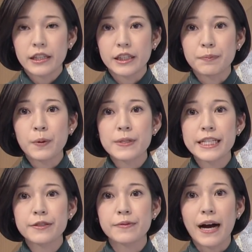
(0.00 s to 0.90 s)
日本
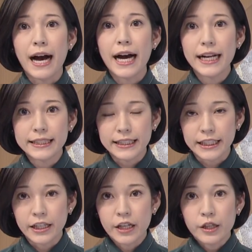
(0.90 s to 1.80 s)
政府は新た
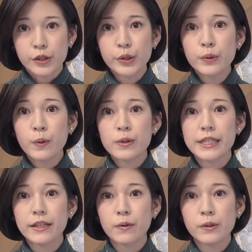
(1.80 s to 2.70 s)
に中国・
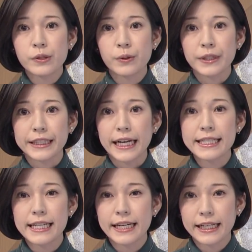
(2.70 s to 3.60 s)
浙江省に
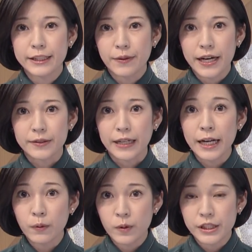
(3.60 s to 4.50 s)
滞在歴のある
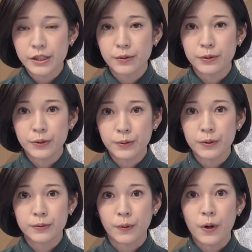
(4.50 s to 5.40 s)
外国人の入
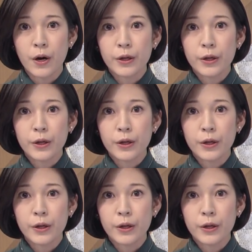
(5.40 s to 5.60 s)
国を